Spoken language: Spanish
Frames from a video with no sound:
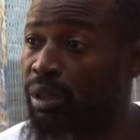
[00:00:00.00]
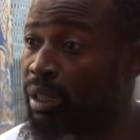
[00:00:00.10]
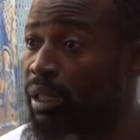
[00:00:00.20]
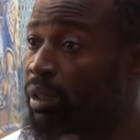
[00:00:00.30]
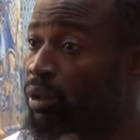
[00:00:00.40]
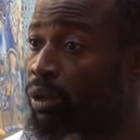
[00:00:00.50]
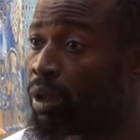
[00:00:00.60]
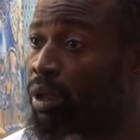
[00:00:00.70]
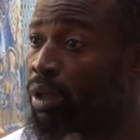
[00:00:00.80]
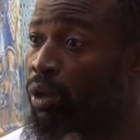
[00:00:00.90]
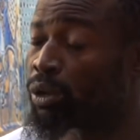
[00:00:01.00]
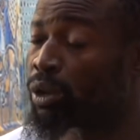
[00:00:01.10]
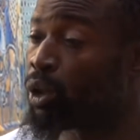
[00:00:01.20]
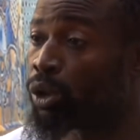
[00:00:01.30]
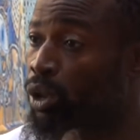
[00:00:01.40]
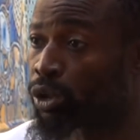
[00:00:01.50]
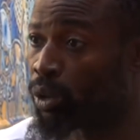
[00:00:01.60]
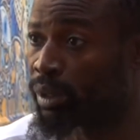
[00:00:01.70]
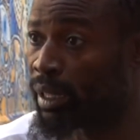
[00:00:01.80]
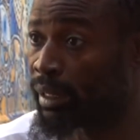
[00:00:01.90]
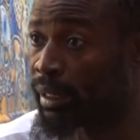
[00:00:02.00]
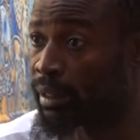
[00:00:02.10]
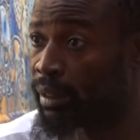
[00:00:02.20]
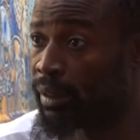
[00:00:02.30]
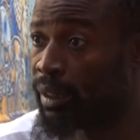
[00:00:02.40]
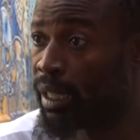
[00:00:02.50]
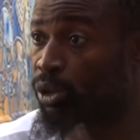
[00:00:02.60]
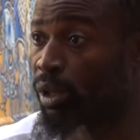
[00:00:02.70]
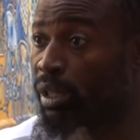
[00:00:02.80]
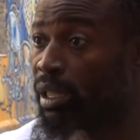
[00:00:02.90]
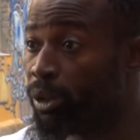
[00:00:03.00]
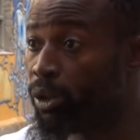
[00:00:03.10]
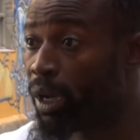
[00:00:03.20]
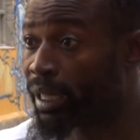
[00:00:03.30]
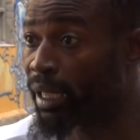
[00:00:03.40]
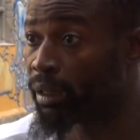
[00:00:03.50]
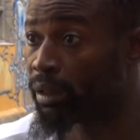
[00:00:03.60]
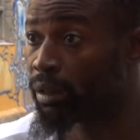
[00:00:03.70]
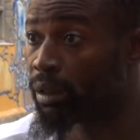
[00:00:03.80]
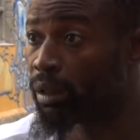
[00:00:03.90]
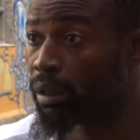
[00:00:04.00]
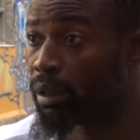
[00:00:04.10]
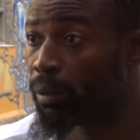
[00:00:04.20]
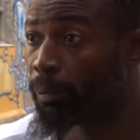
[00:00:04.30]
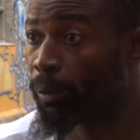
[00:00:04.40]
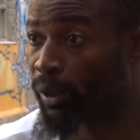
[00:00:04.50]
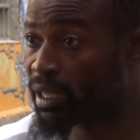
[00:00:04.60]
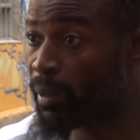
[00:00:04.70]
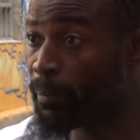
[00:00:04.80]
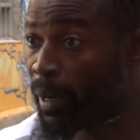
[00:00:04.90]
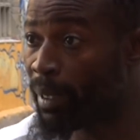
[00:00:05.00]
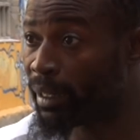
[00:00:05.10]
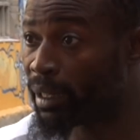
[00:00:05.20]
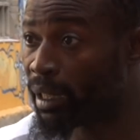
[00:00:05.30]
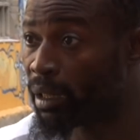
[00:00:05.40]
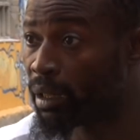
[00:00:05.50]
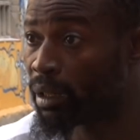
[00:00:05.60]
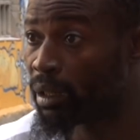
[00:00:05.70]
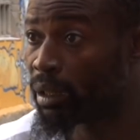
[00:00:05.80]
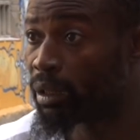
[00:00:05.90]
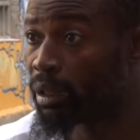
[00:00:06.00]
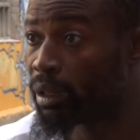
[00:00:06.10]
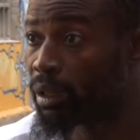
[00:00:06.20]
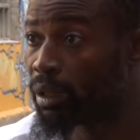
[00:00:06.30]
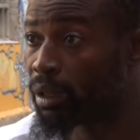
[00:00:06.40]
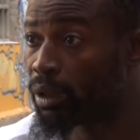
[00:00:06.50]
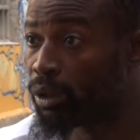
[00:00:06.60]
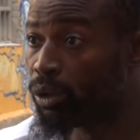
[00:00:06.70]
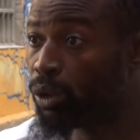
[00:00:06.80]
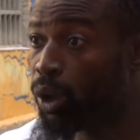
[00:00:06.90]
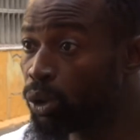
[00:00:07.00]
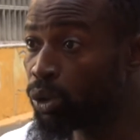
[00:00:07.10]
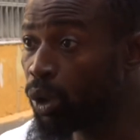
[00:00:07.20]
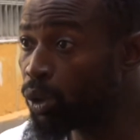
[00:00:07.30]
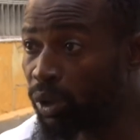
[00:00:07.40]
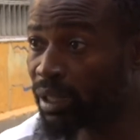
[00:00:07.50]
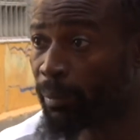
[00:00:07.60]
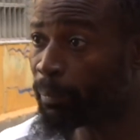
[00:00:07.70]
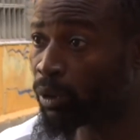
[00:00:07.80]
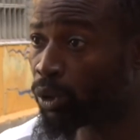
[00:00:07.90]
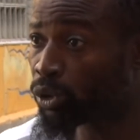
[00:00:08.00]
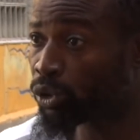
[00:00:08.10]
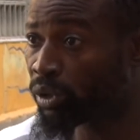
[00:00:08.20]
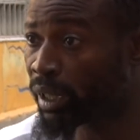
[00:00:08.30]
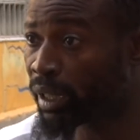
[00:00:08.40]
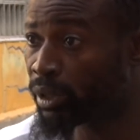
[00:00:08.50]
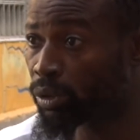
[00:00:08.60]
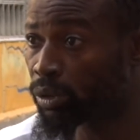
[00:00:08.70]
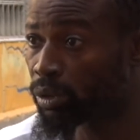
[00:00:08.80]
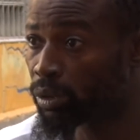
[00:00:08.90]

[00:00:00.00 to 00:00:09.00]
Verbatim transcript: eh, eh, de otros continentes. Eso es debido a qué? Porque simplemente no, no contemplan nuestros derechos.